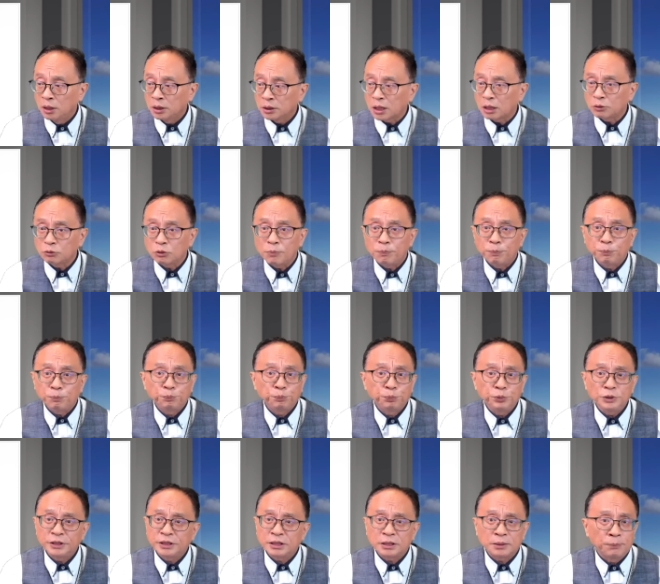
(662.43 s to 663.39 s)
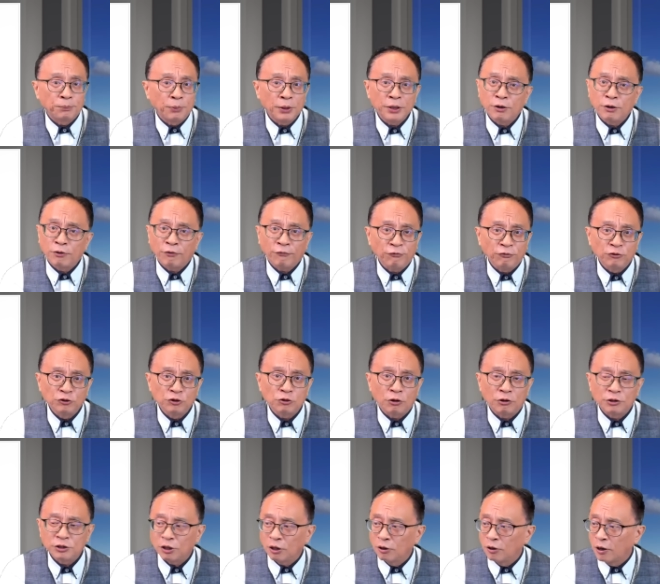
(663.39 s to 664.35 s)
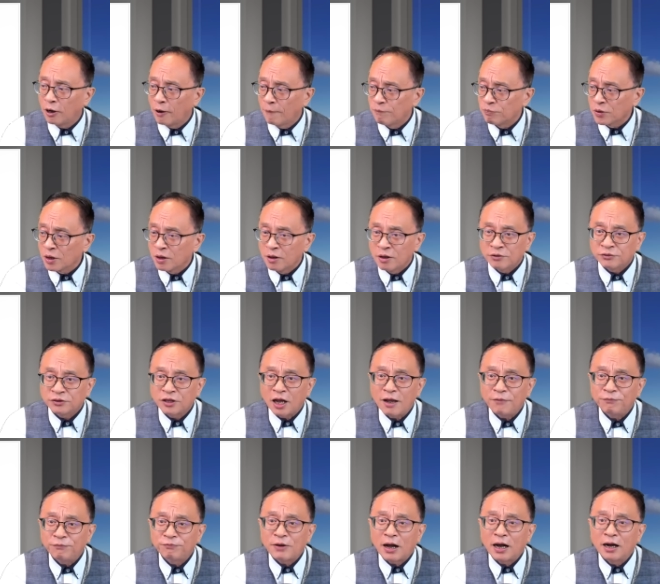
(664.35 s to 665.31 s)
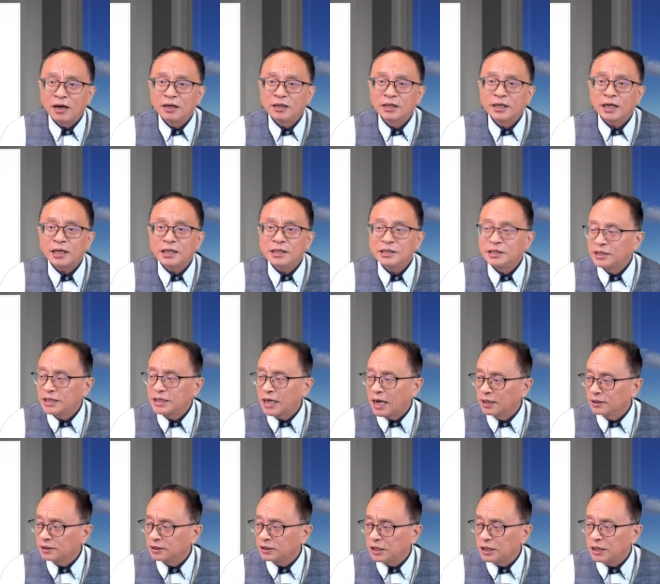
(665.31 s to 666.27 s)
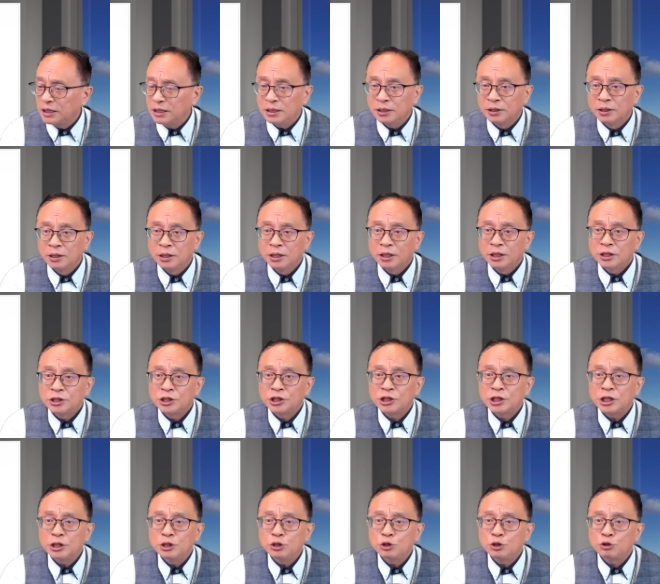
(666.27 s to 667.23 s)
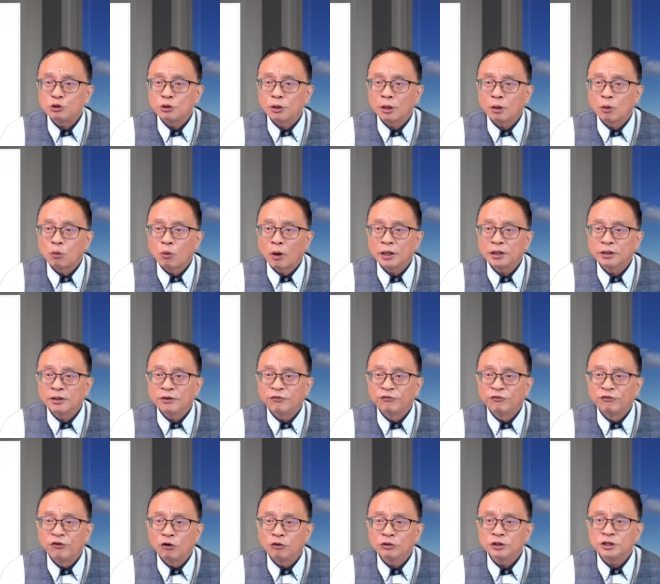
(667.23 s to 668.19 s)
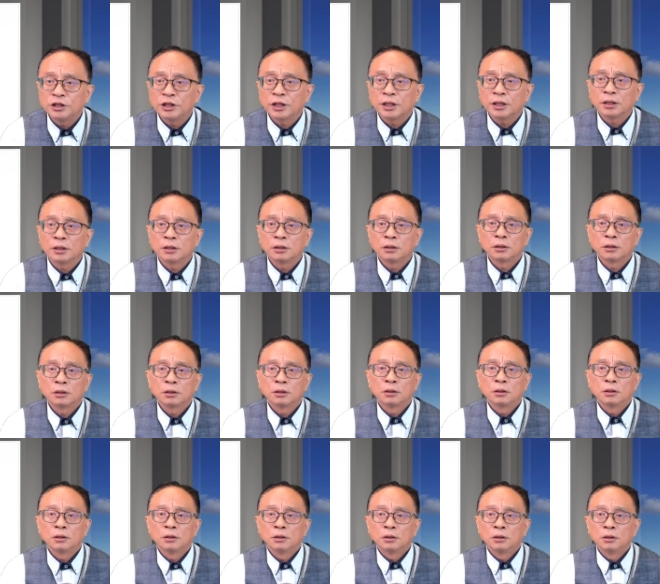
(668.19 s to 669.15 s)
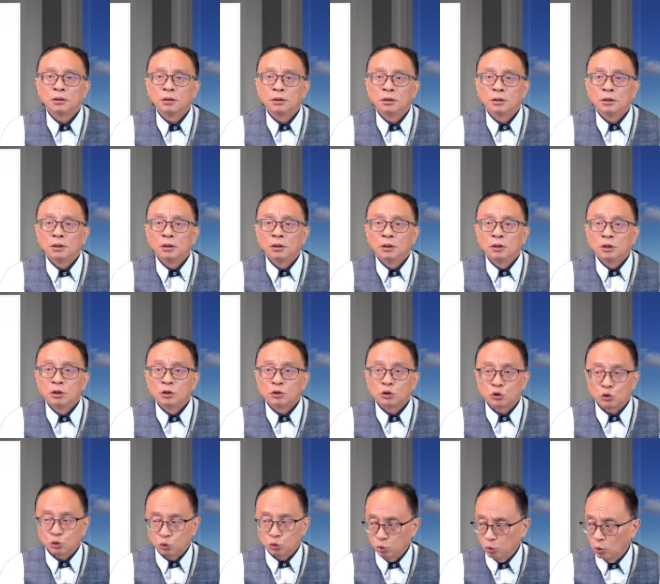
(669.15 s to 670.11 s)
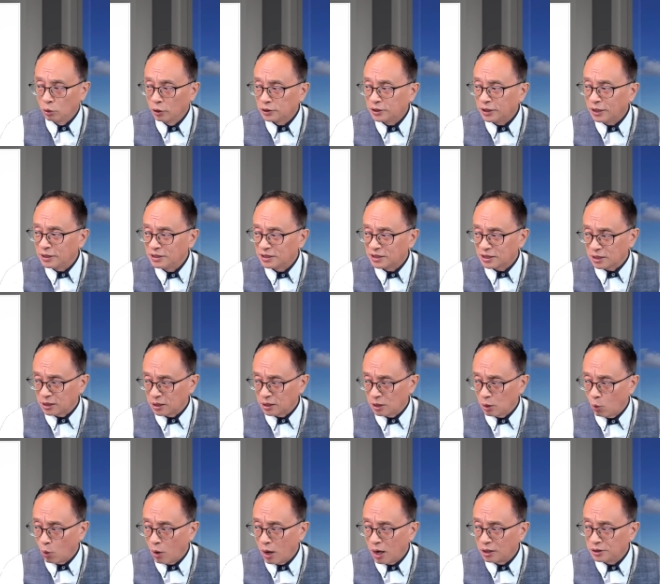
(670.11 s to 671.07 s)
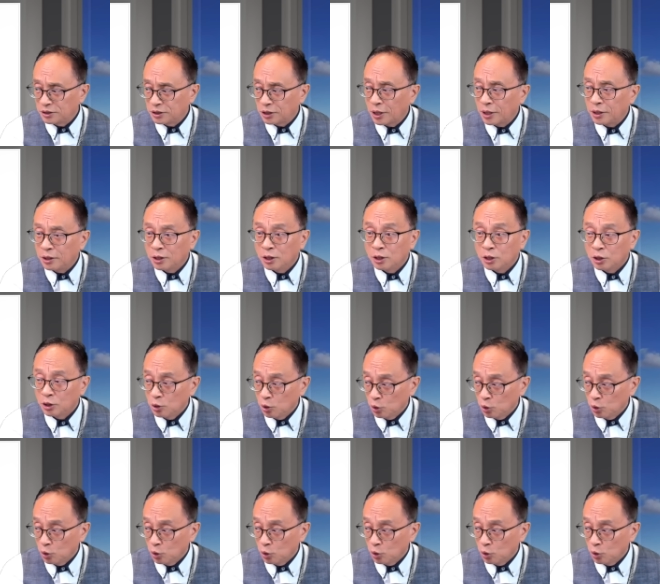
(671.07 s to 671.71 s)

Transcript: 他说不止没有副作用啊，他反而可以降低心血管的风险。昨天整个华尔街